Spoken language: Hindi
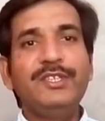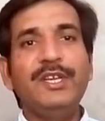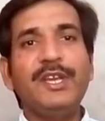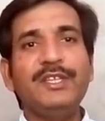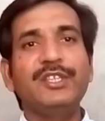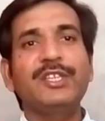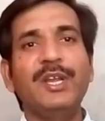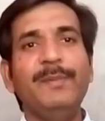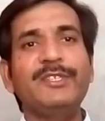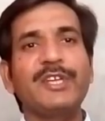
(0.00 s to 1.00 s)
जी के
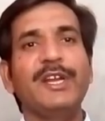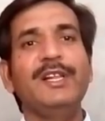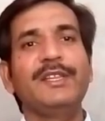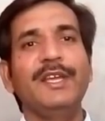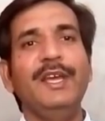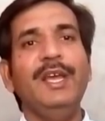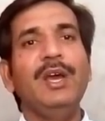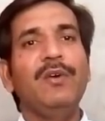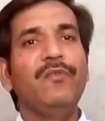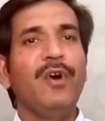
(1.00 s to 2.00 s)
जितने भी चैनल थे
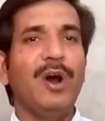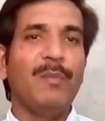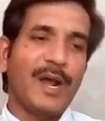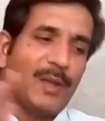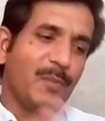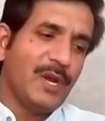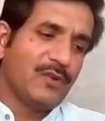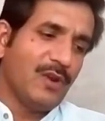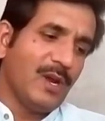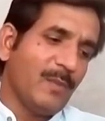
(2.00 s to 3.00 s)
वो हमारे
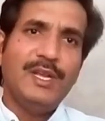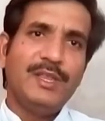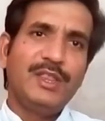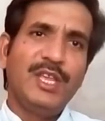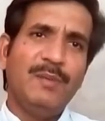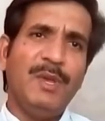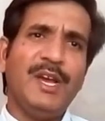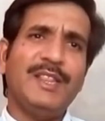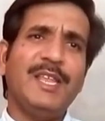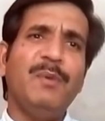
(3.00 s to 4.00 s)
बिल्कुल हम... धीमी
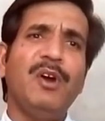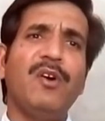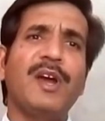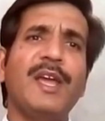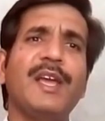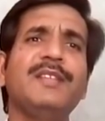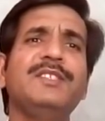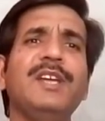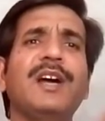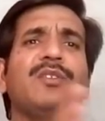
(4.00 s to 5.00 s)
गति में हो गए
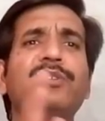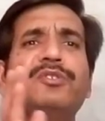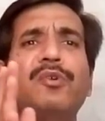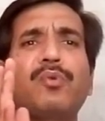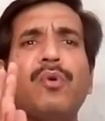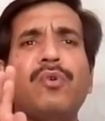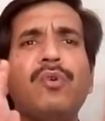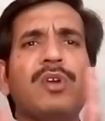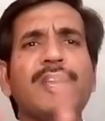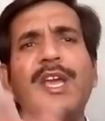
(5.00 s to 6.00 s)
जी हाँ दोस्तों रुक
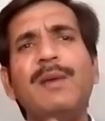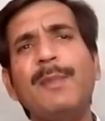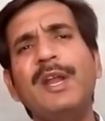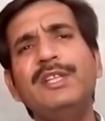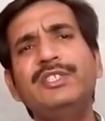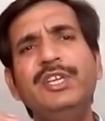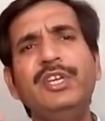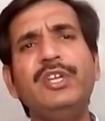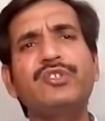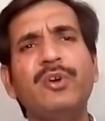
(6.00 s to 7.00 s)
रुक के हमारे जी
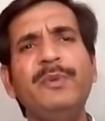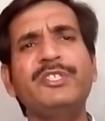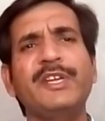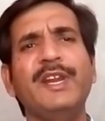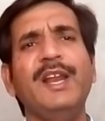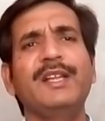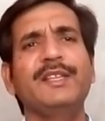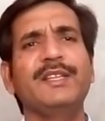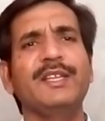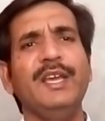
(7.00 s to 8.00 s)
के जो भी चैनल
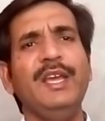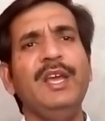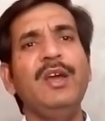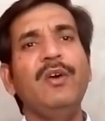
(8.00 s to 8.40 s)
आते थे